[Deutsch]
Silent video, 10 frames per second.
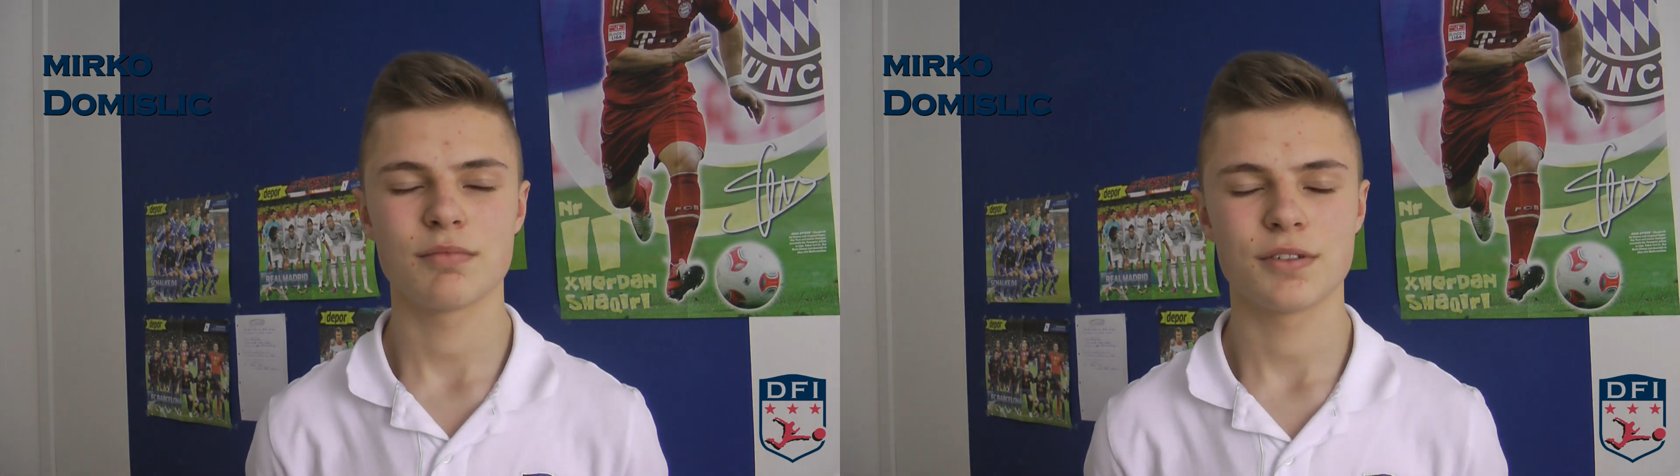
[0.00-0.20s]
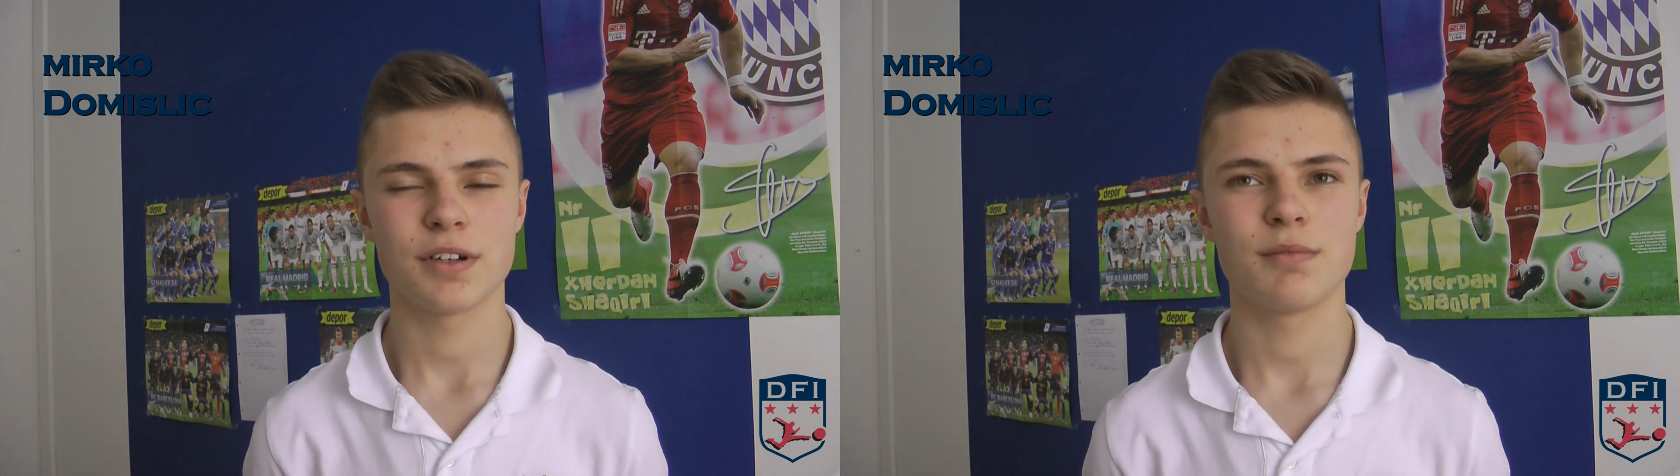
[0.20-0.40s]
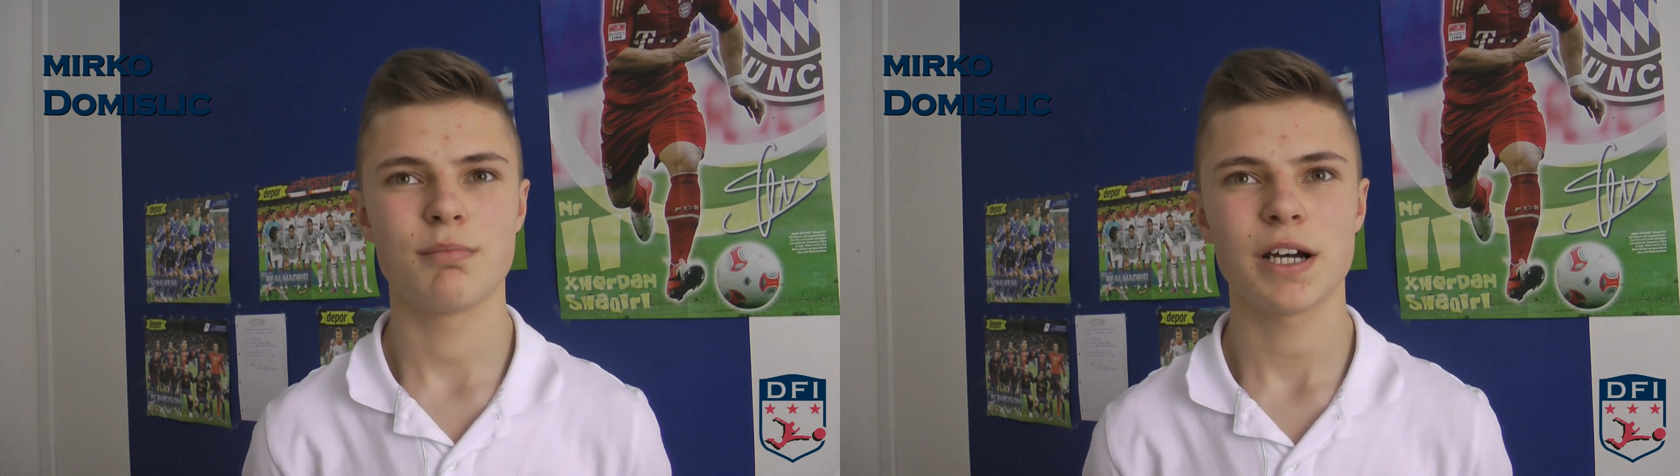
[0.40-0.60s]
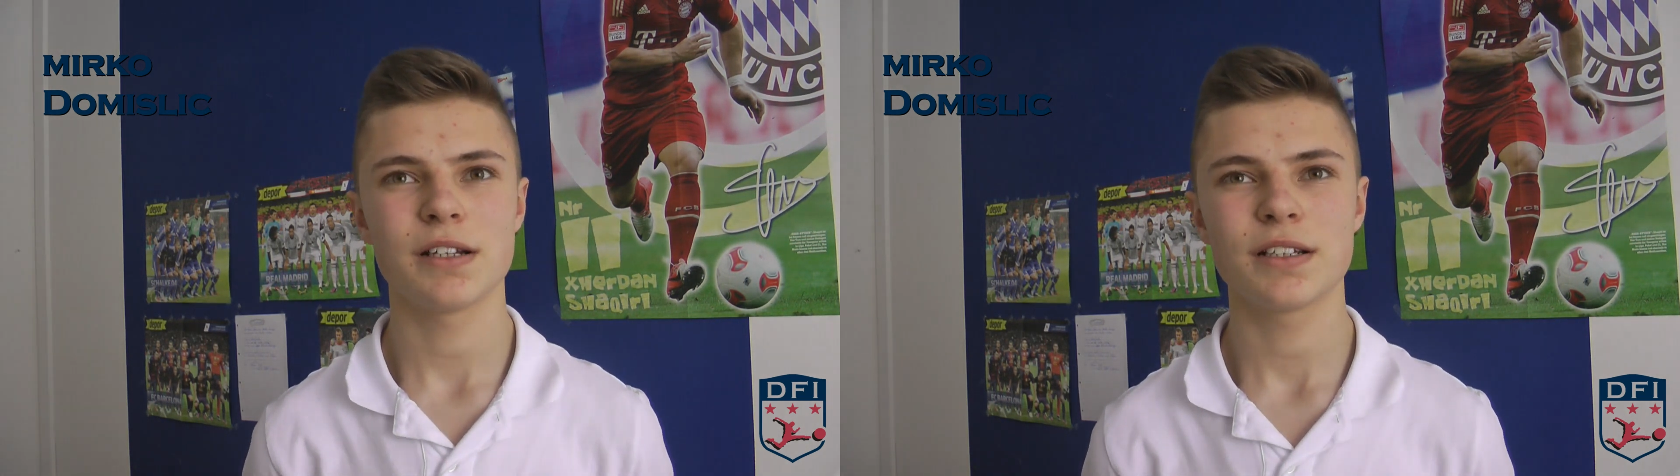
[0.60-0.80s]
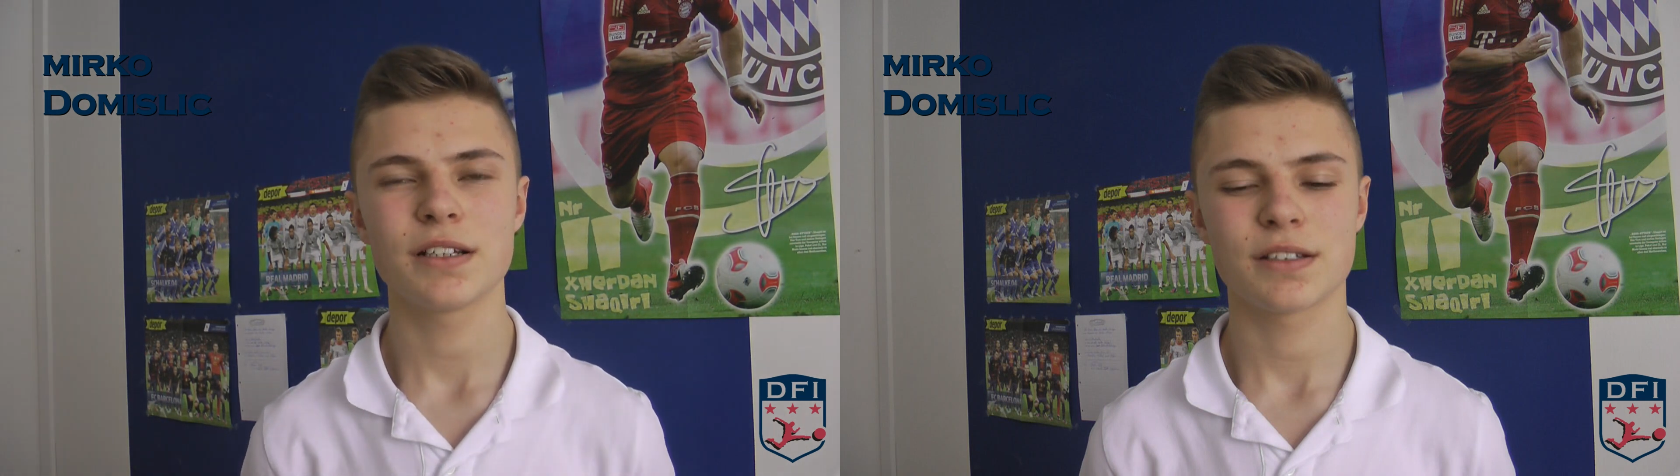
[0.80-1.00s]
zu einem
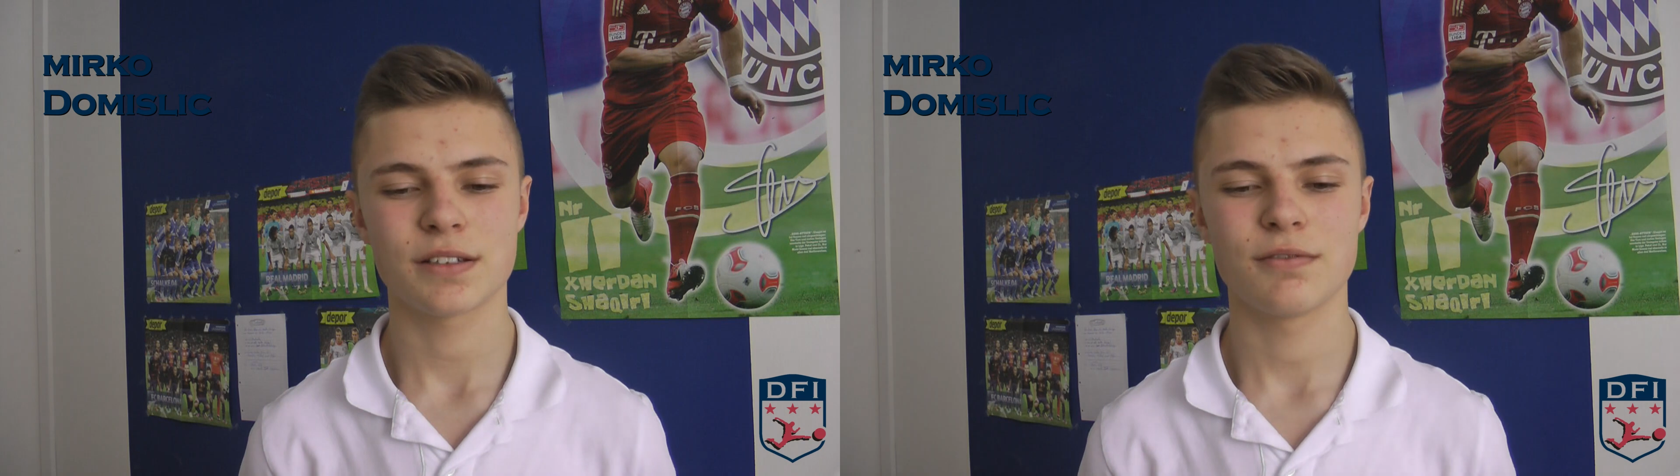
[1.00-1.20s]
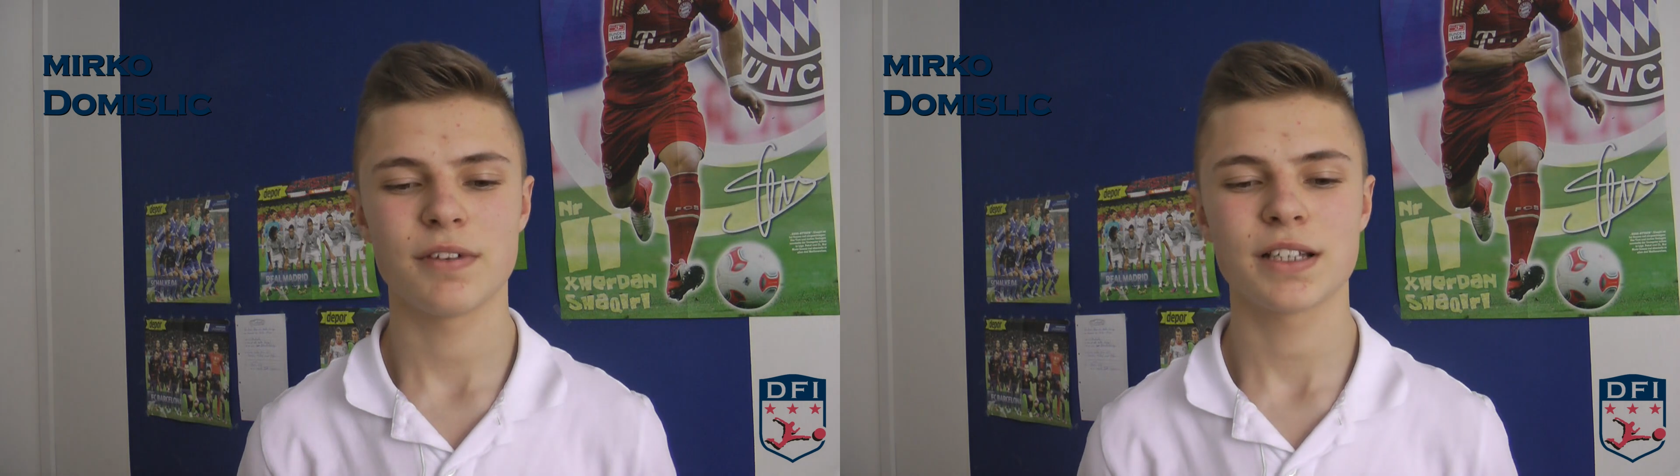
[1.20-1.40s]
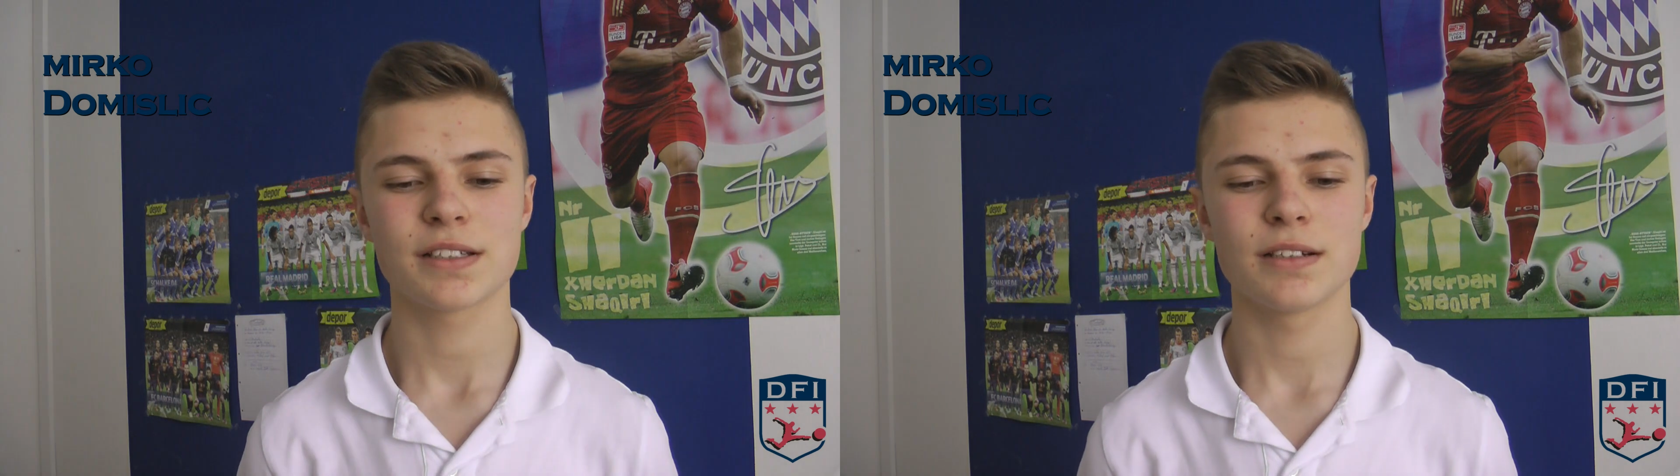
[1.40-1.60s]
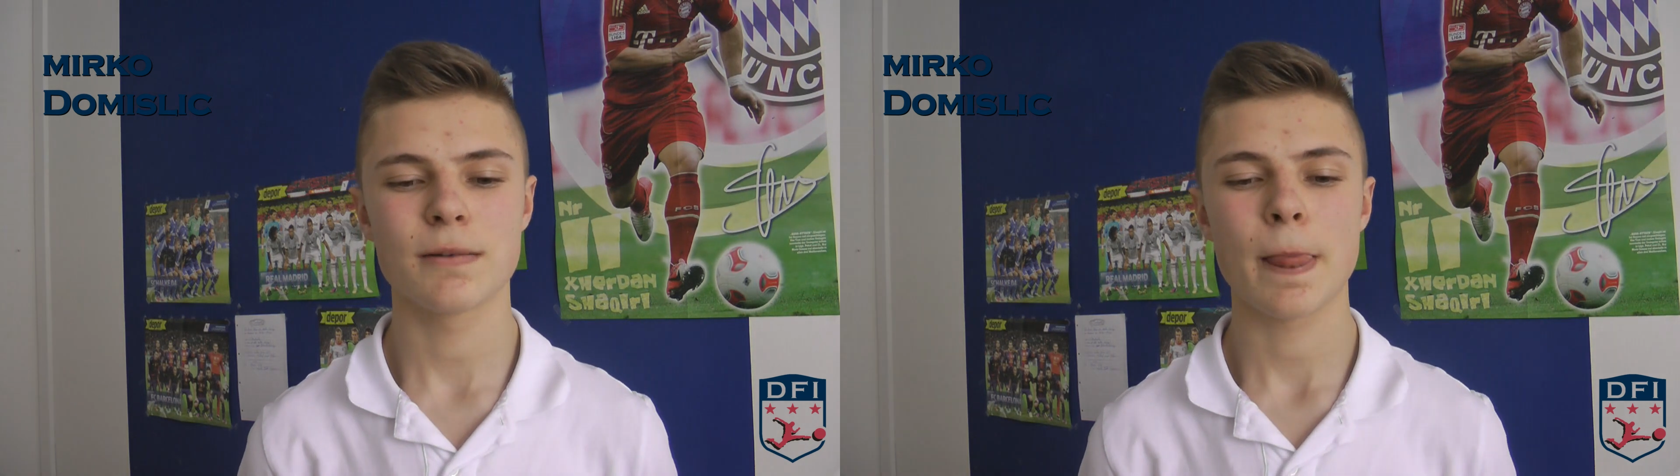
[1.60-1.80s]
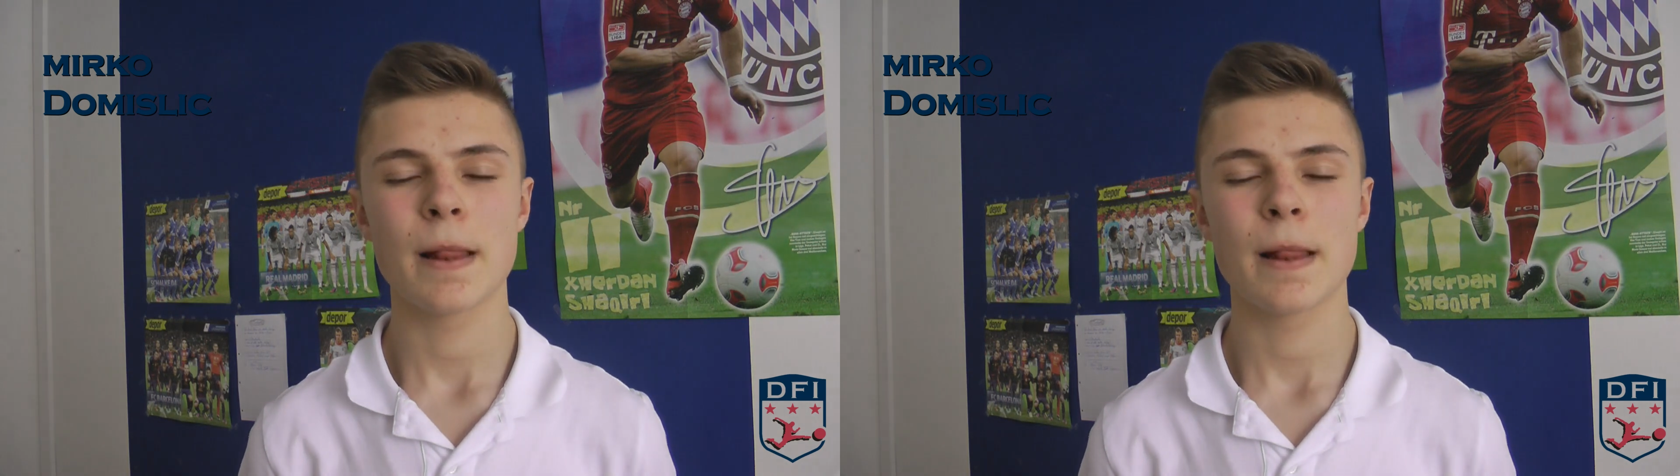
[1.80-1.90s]
Beinligisten wechsle,